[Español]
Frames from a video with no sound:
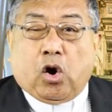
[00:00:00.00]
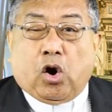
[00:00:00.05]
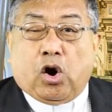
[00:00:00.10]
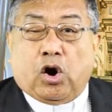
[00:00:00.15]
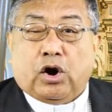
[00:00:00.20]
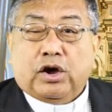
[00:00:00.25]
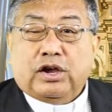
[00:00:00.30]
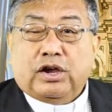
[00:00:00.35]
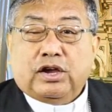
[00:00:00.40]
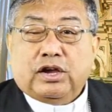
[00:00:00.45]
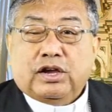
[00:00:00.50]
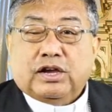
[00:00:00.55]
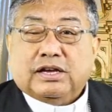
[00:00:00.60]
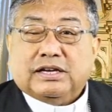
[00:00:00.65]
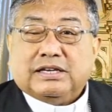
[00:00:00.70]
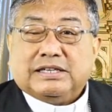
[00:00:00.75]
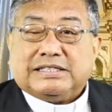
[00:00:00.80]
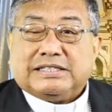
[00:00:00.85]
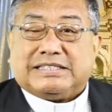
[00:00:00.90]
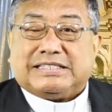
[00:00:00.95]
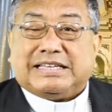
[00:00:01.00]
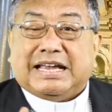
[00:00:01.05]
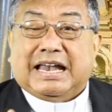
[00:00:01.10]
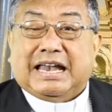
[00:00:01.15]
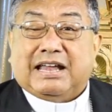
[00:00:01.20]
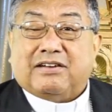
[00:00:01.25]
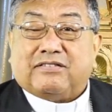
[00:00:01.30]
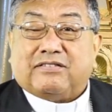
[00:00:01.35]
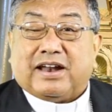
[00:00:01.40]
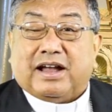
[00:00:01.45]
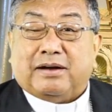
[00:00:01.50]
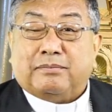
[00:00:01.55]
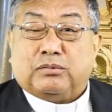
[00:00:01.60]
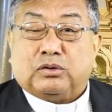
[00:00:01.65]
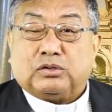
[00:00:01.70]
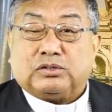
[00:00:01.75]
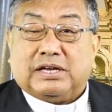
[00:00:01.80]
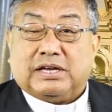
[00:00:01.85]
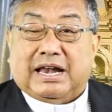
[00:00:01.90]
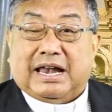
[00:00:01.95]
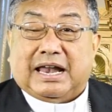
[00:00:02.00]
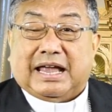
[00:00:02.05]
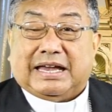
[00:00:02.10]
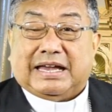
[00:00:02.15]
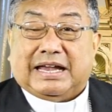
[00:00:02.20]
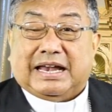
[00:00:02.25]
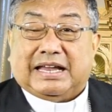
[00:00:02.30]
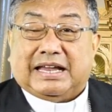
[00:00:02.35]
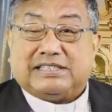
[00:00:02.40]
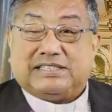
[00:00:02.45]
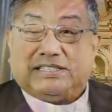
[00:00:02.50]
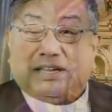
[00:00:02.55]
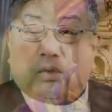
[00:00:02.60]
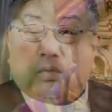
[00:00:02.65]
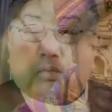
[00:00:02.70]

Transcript: hoy celebramos en la Iglesia